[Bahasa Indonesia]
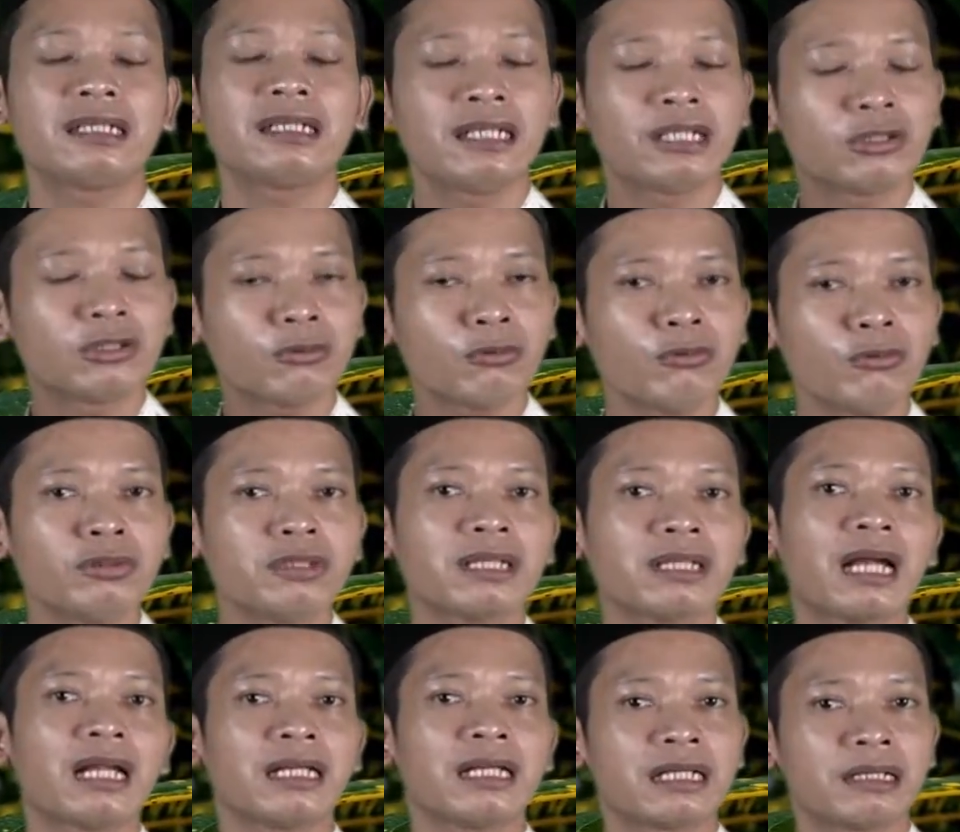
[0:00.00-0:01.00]

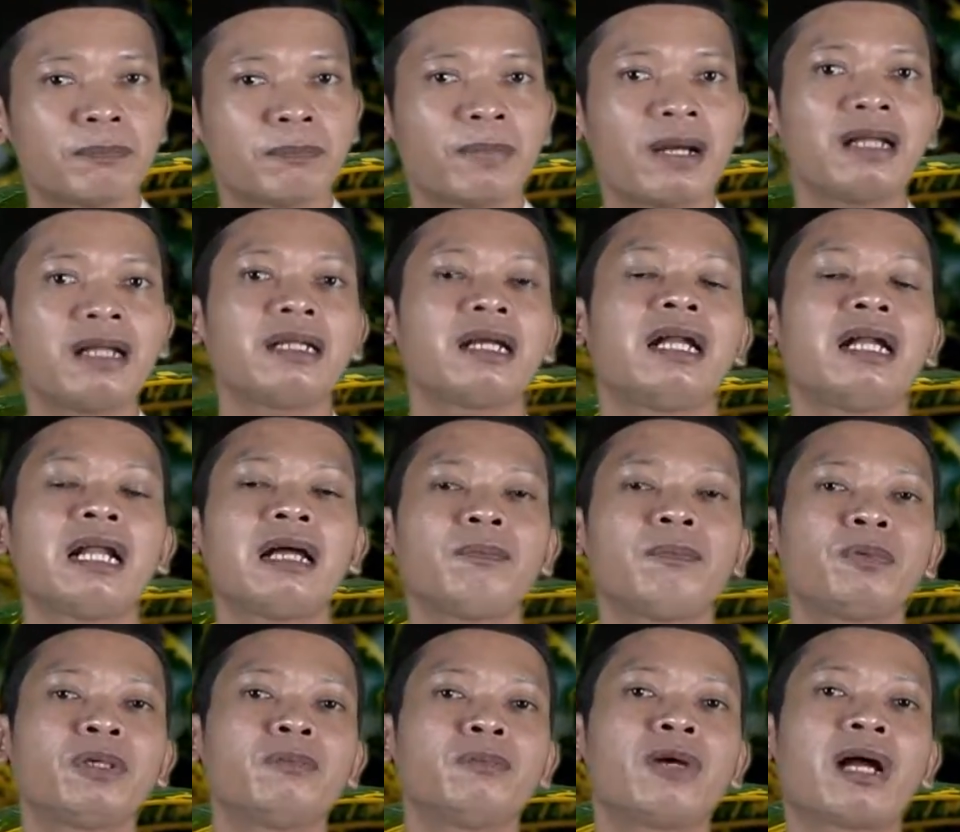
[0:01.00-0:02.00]
diturunkan kepada
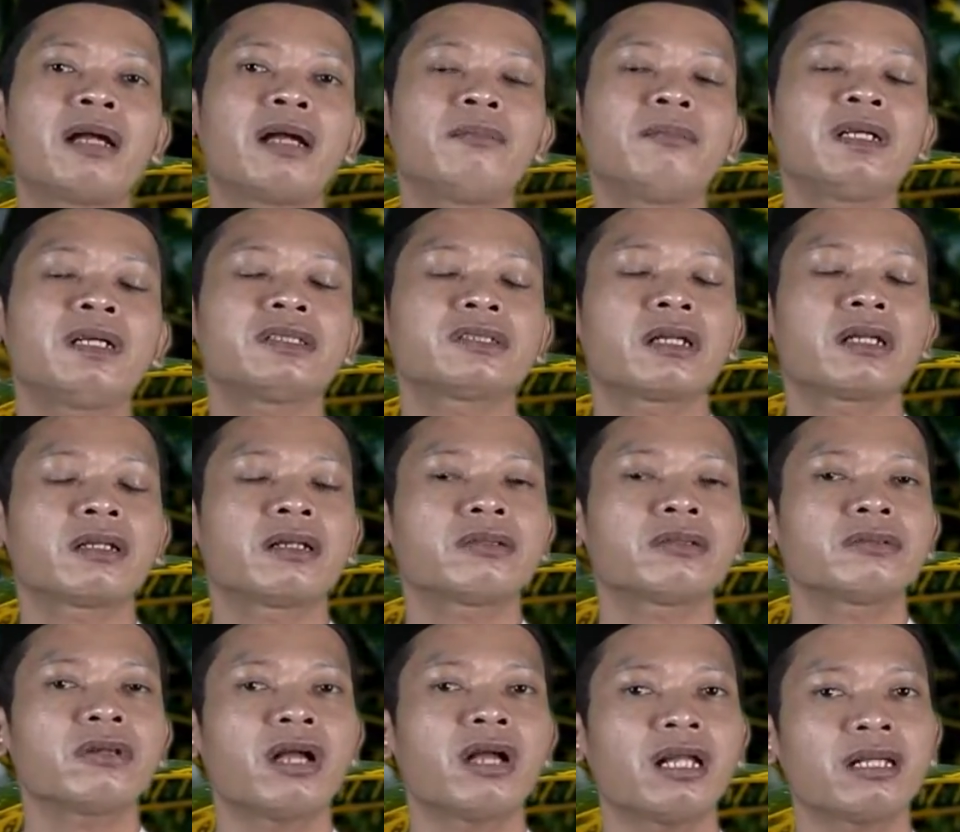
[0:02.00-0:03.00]
Nabi Muhammad
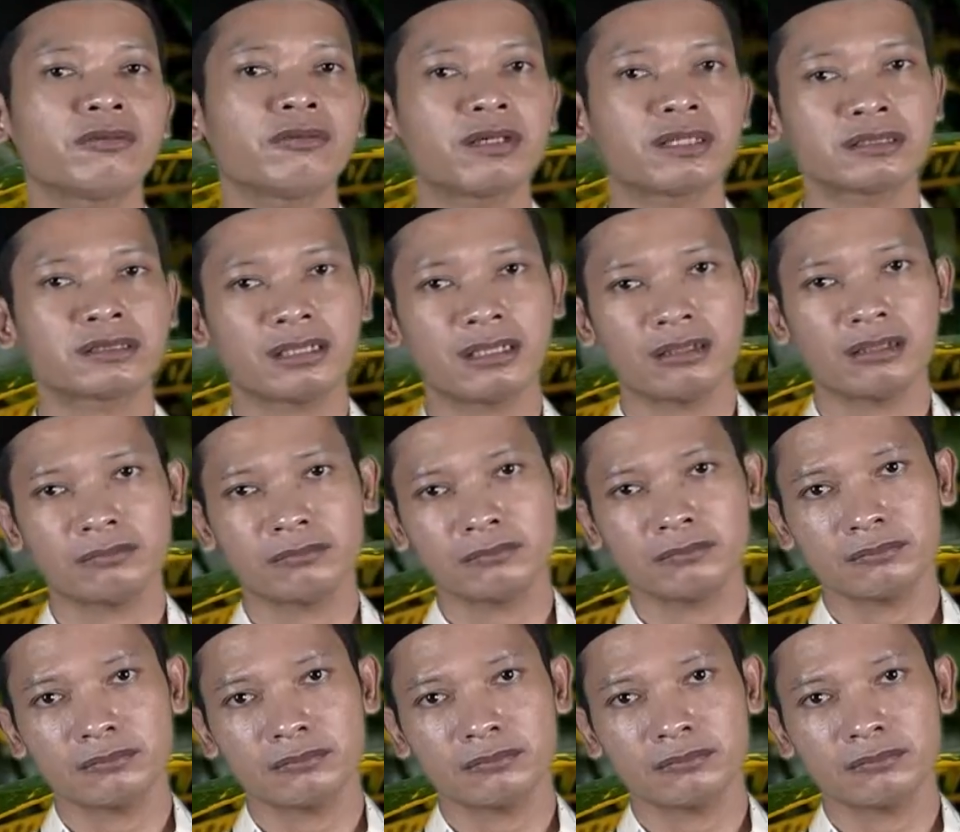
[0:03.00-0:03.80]
saw.